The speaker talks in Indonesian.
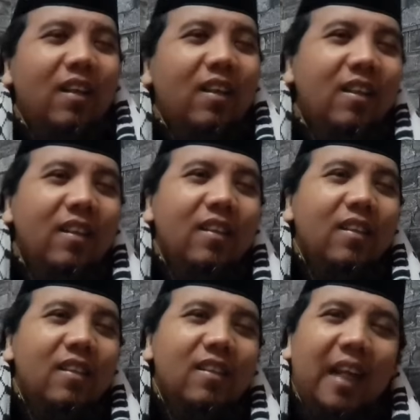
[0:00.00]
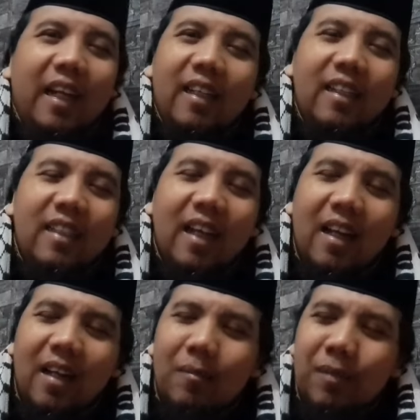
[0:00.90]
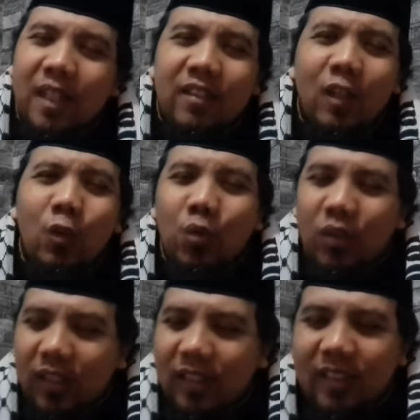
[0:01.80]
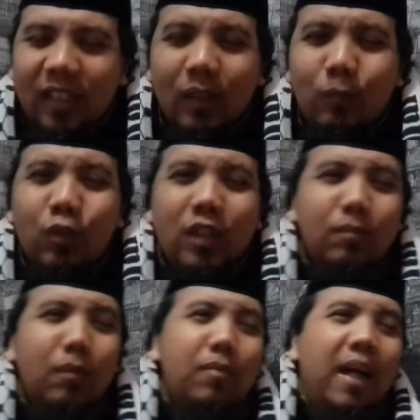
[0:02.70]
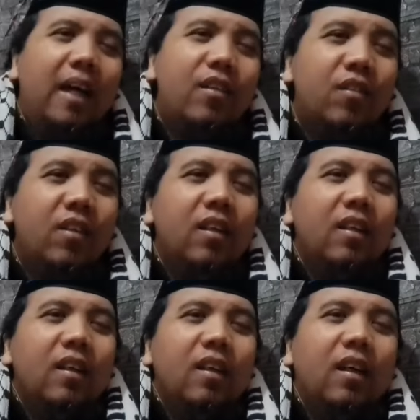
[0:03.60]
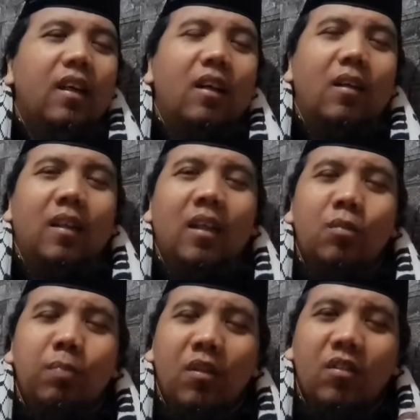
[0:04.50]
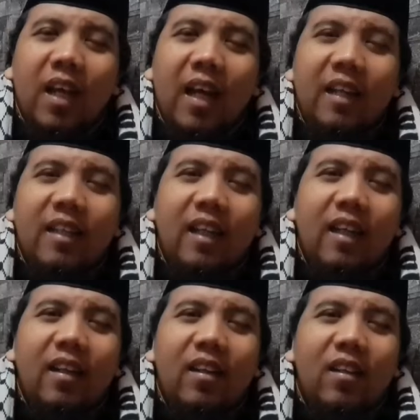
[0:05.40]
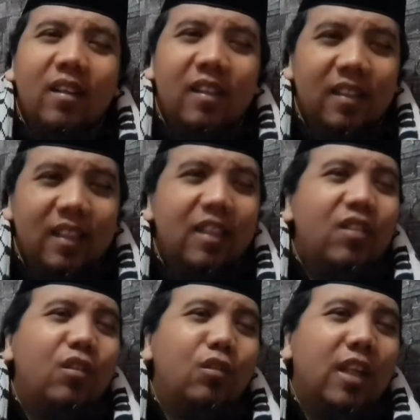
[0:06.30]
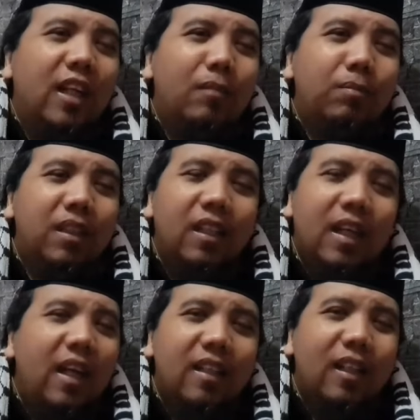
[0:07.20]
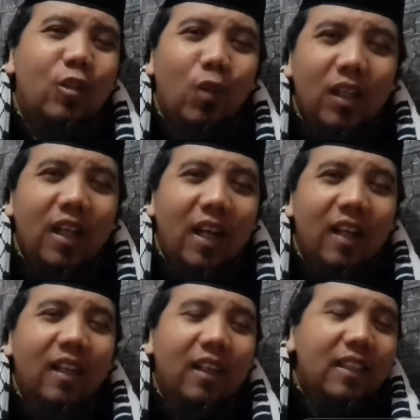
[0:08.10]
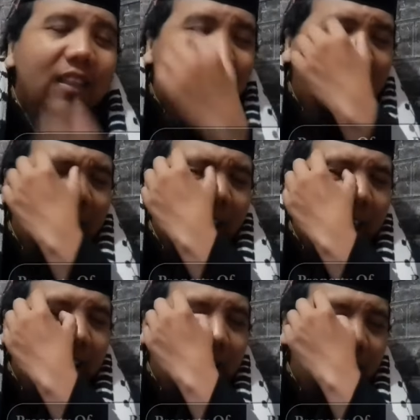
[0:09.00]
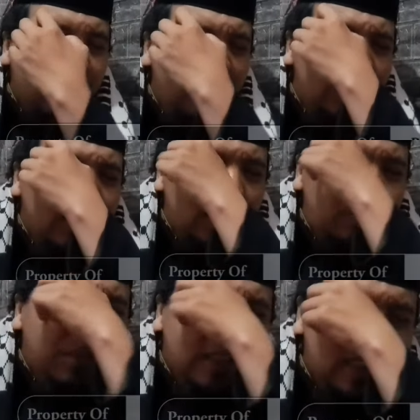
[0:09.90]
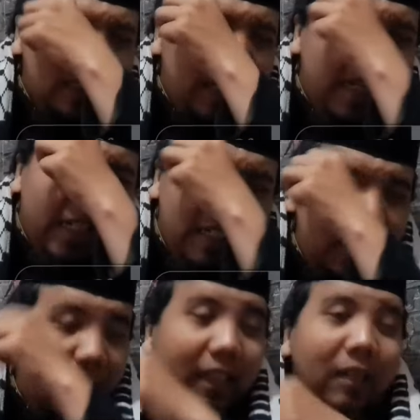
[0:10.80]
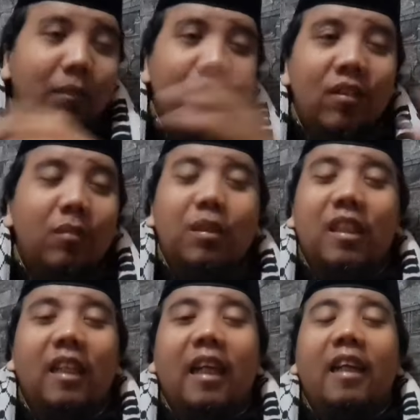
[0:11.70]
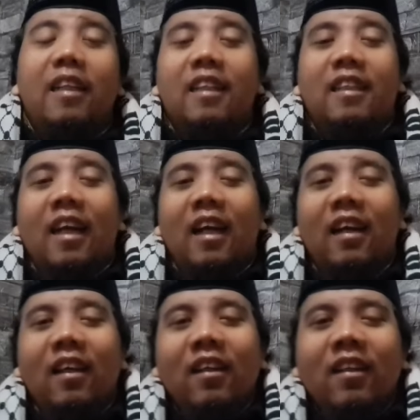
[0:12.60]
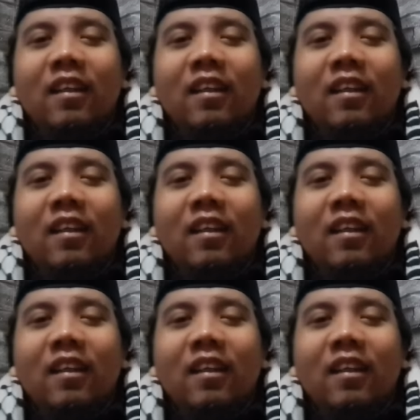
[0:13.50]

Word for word: nah enggak enggak eh, beda jauh ketika kemudian membahas uh, eh, Kaspas ndak ada LDI di situ di hadapannya nggak ada itu agak agak kencang agak keras tapi ketika ada ya masih menjaga etika